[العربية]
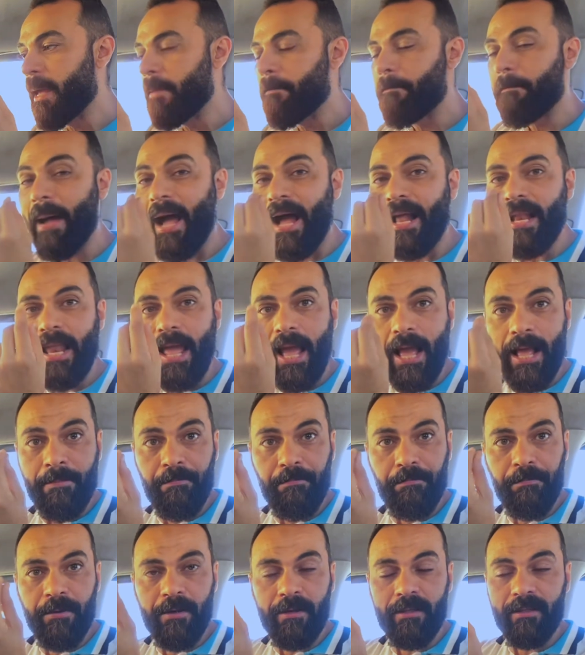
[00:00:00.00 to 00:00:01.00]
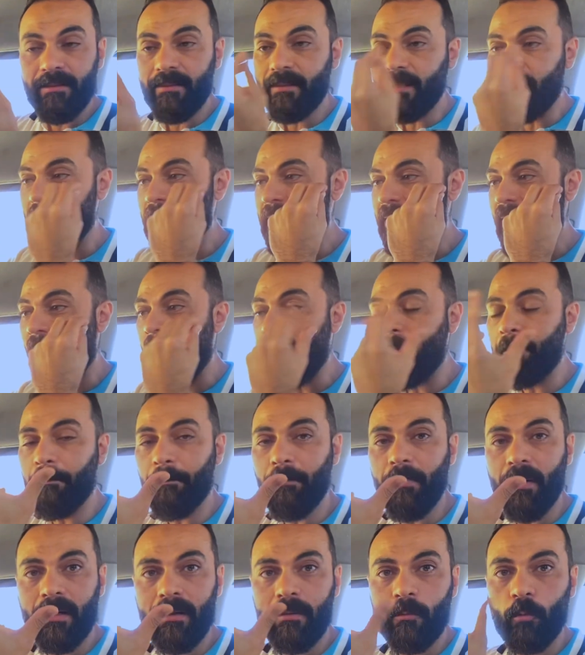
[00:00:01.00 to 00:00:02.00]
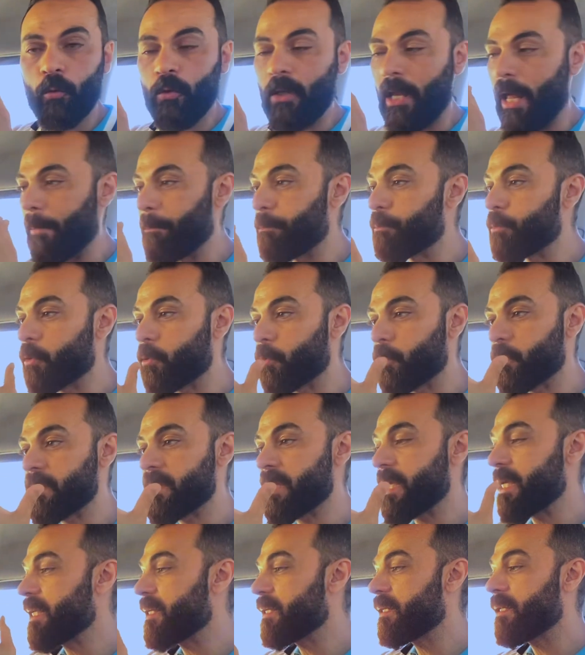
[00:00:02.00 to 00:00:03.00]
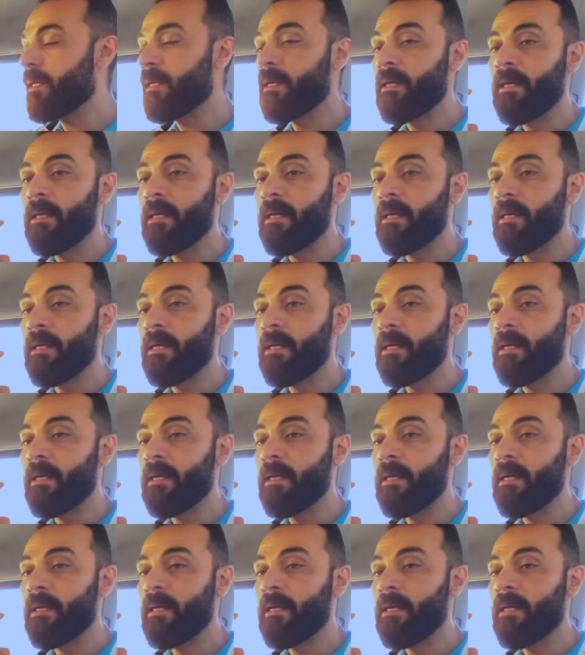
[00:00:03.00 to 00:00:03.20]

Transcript: مع الانبريت العنبر والامبروكسان